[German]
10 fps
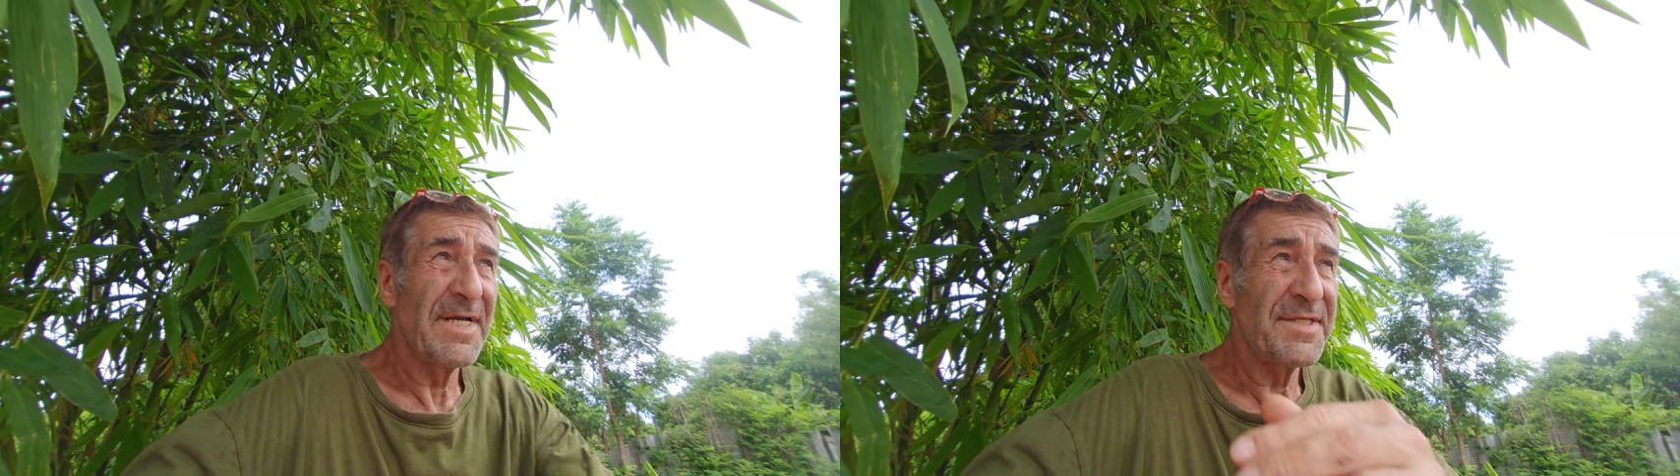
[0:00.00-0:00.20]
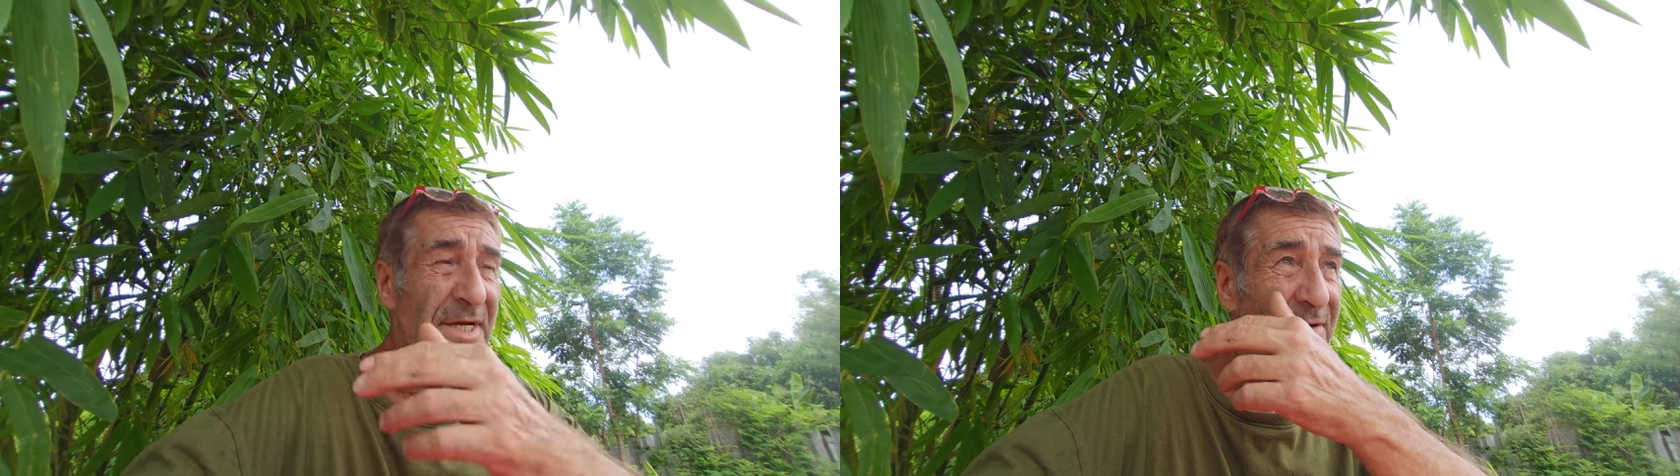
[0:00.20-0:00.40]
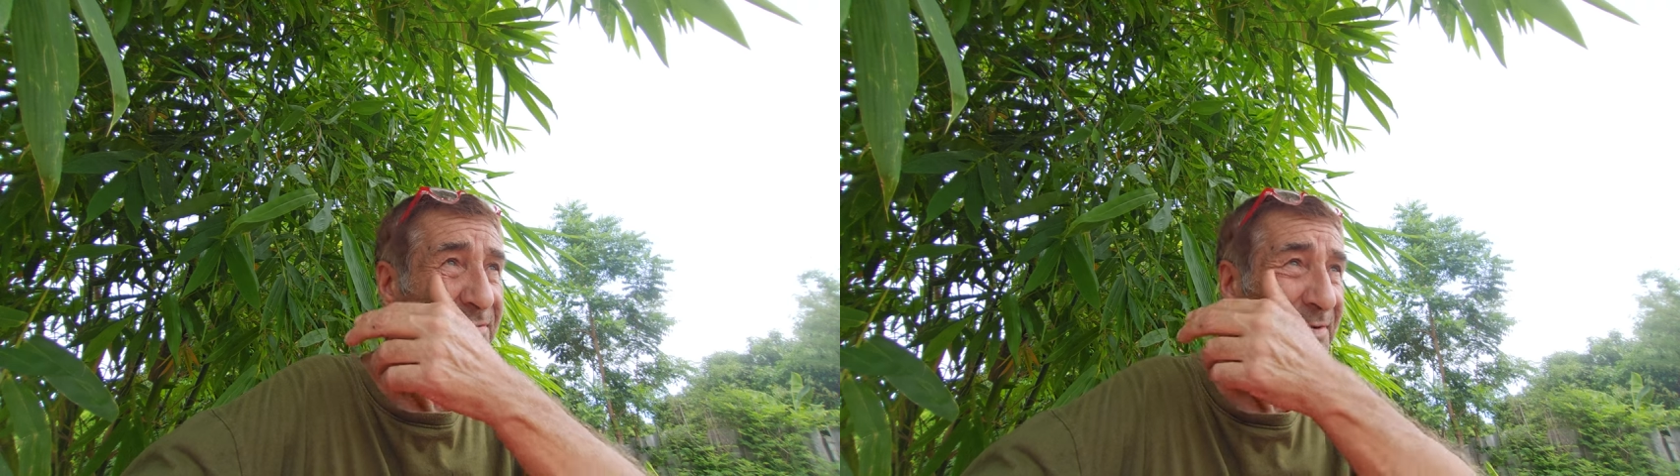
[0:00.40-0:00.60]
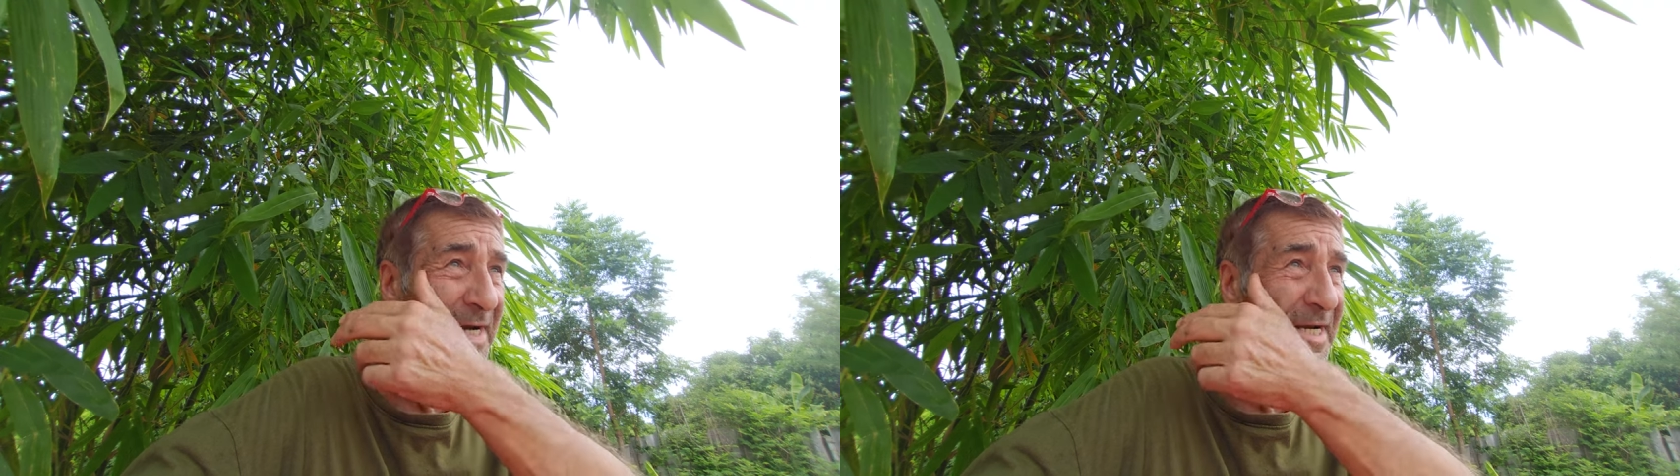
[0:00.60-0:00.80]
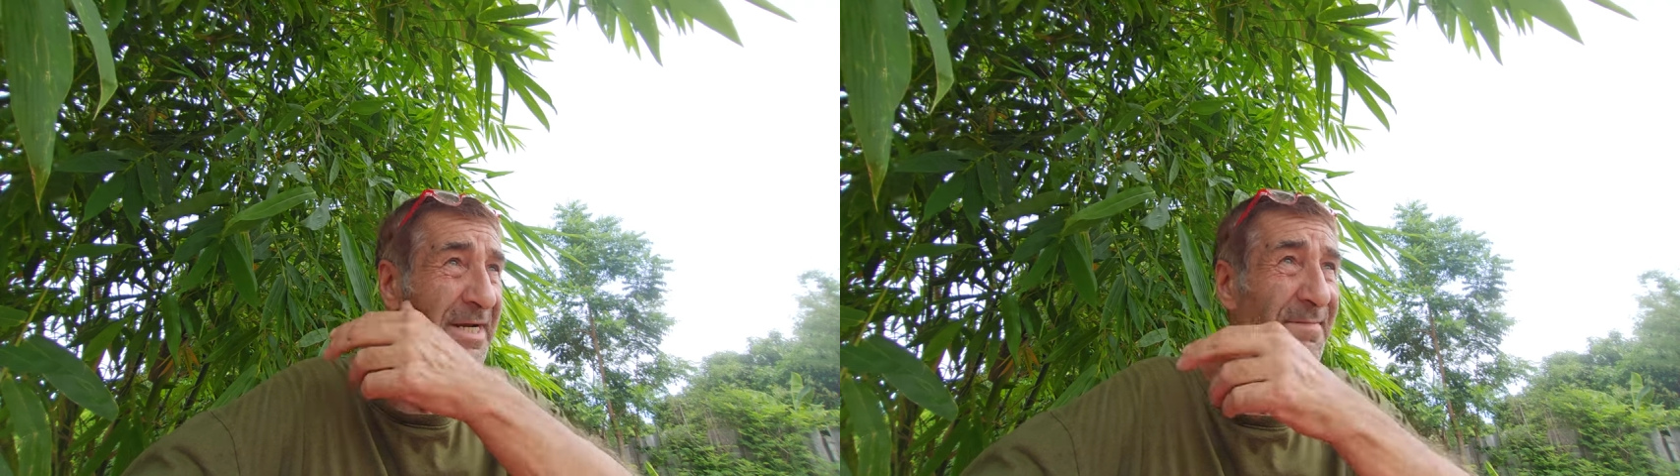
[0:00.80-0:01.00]
der Zaun
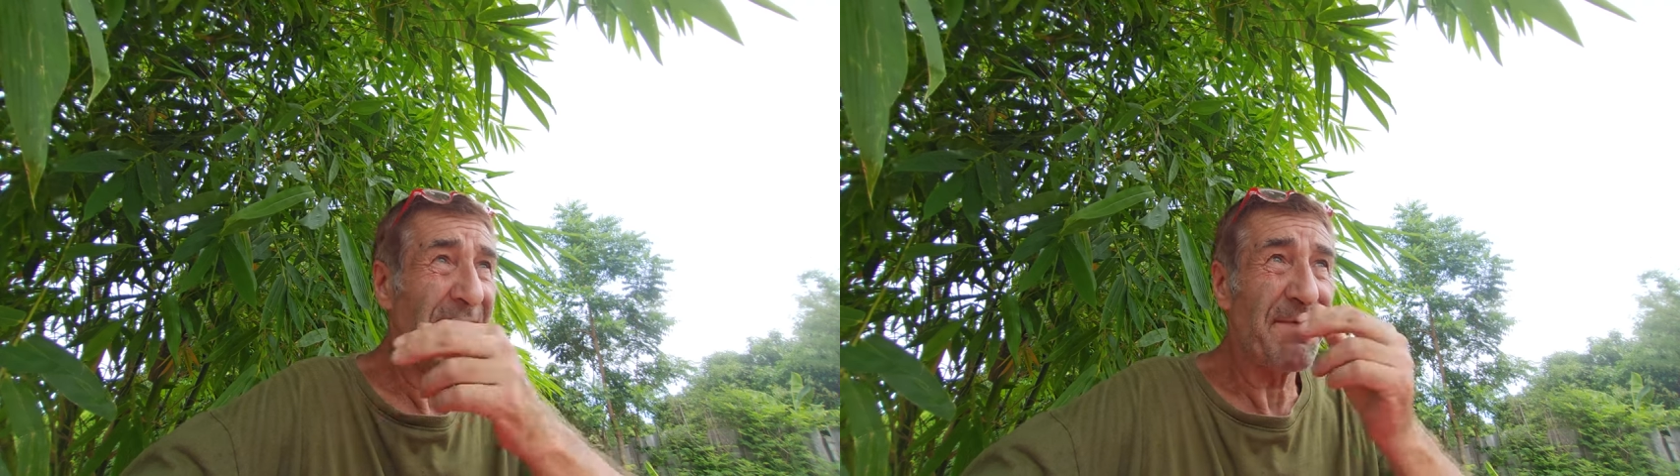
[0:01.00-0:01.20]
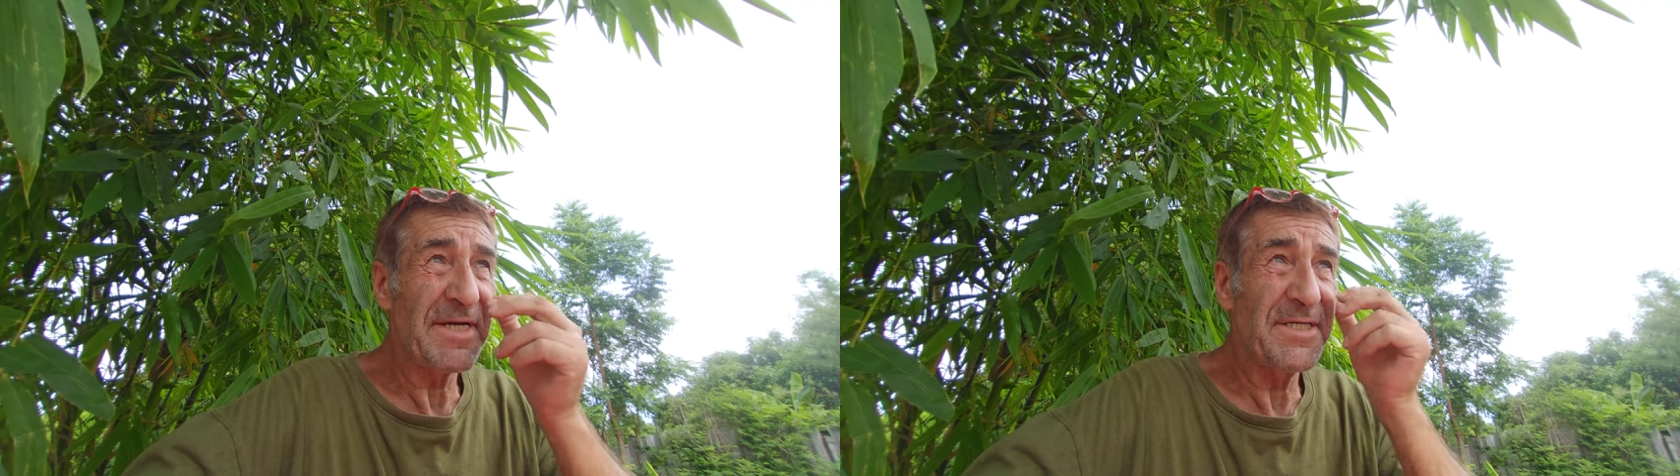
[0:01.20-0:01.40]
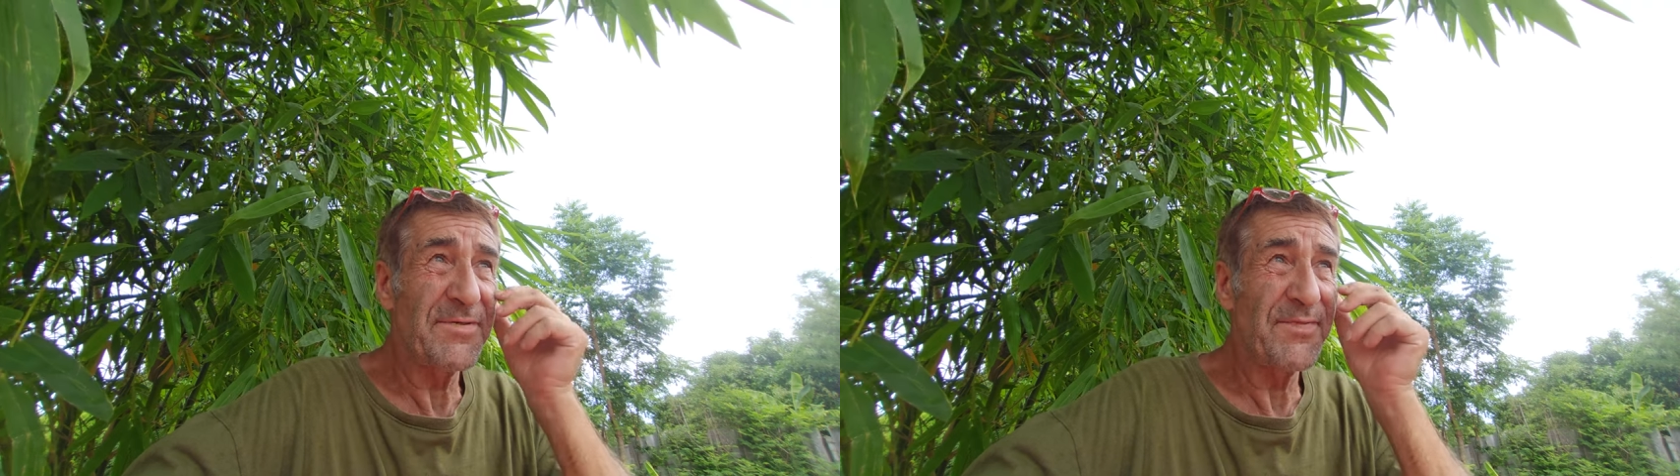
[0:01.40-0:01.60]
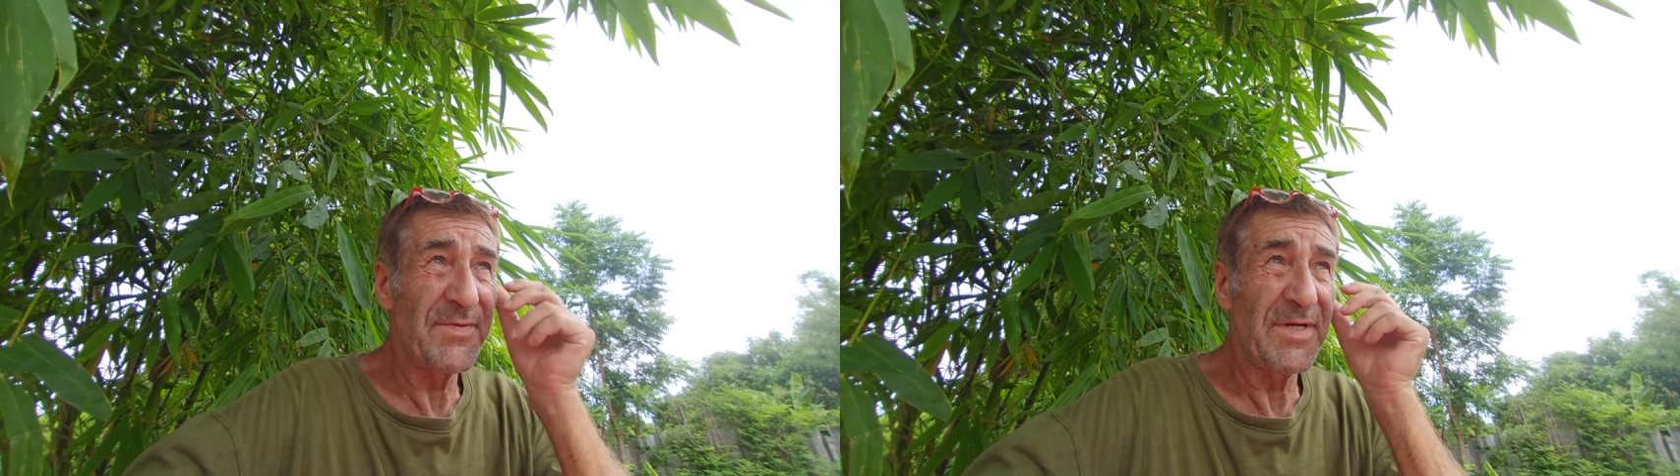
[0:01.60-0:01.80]
weiter gemacht, praktisch